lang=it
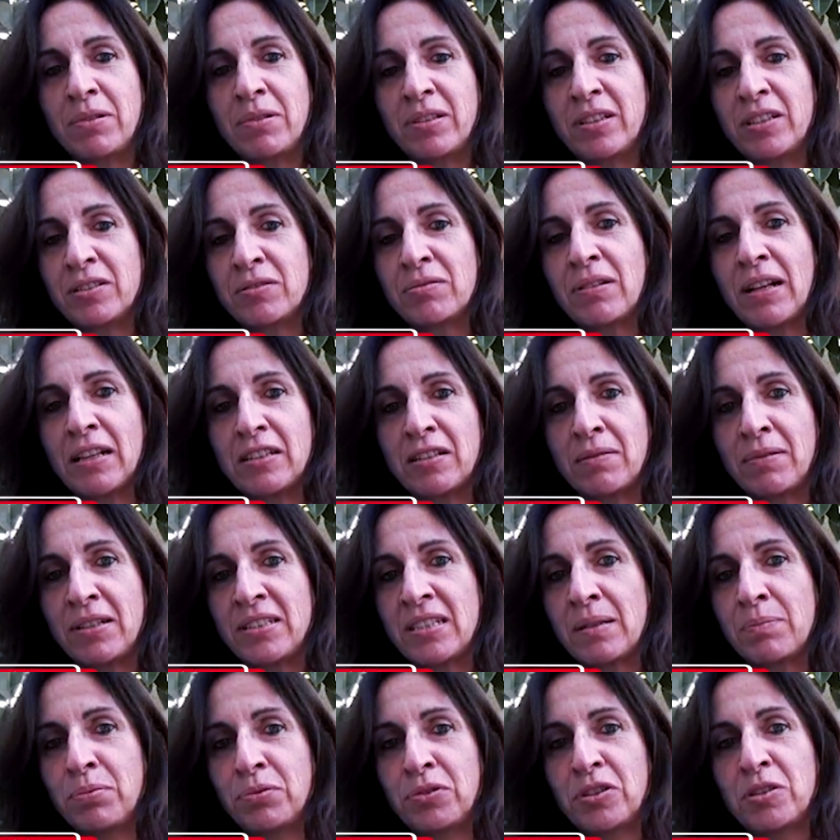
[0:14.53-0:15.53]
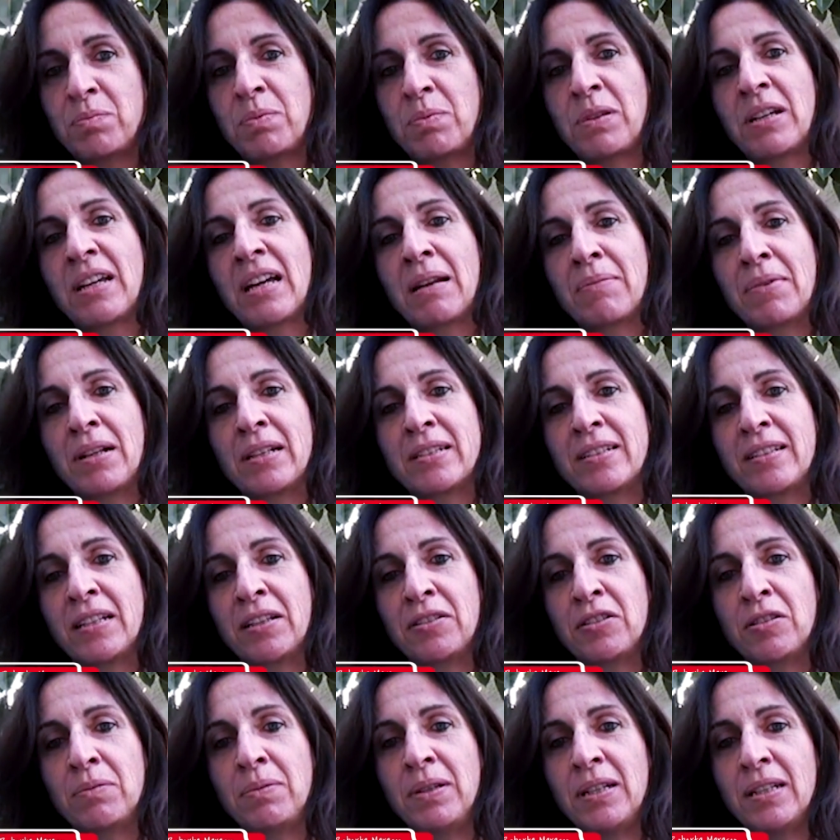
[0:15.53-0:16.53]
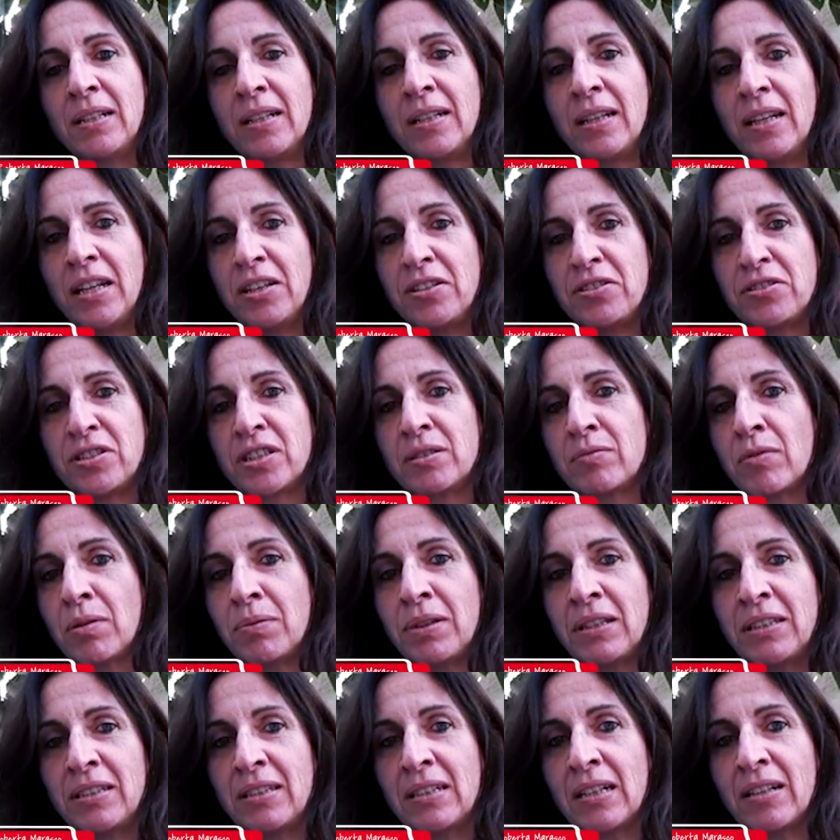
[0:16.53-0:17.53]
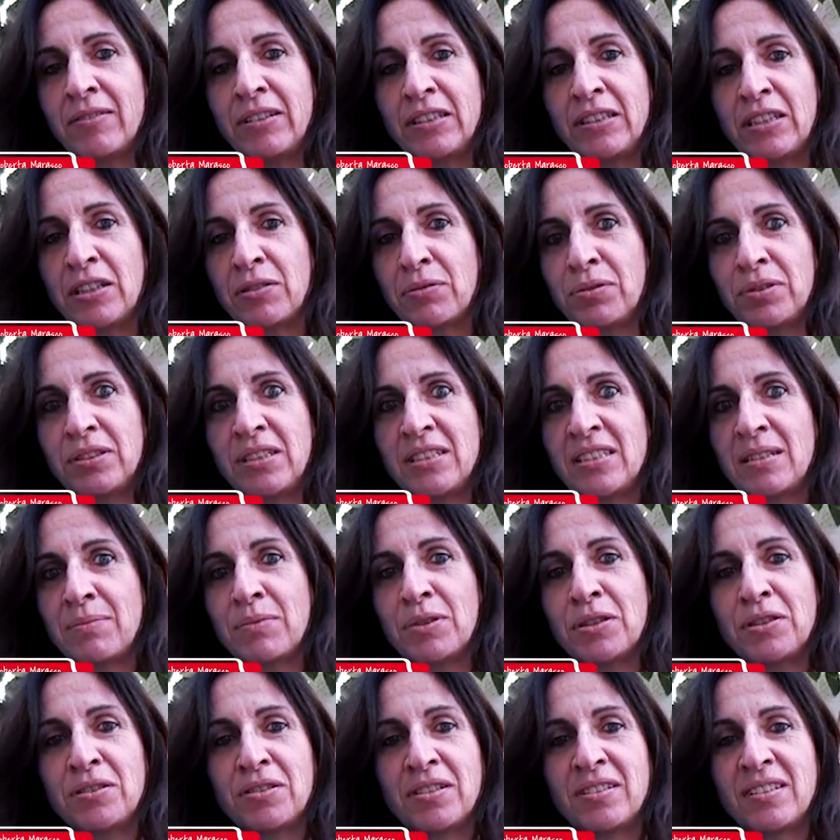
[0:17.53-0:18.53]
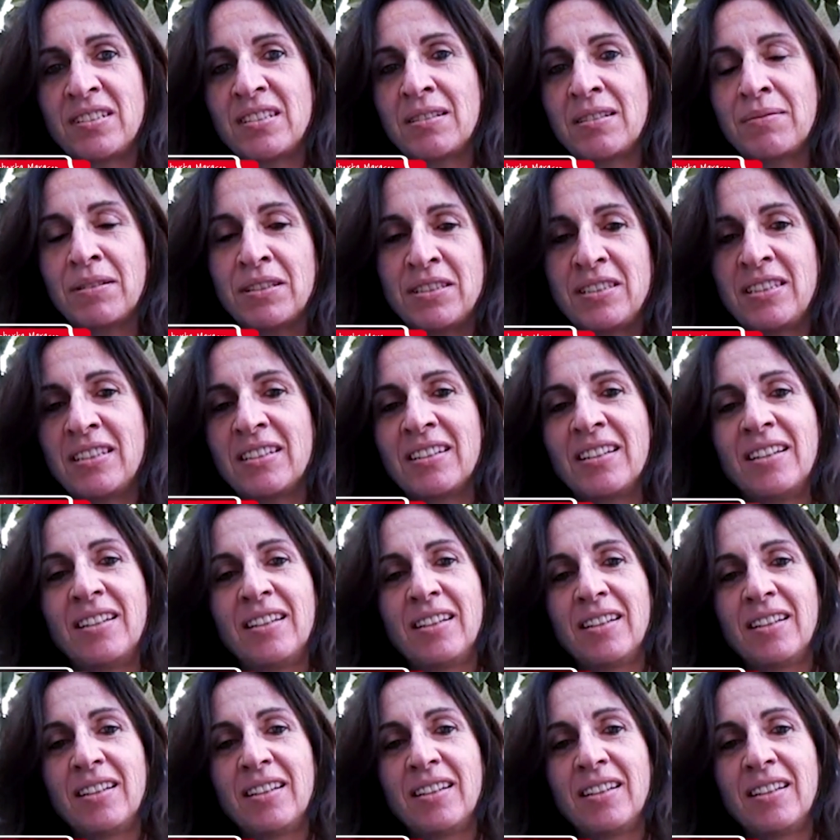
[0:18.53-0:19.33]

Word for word: nessun altro ha mai saputo spiegarmi altrettanto bene e ci sono momenti della vita in cui senza emozioni, senza magia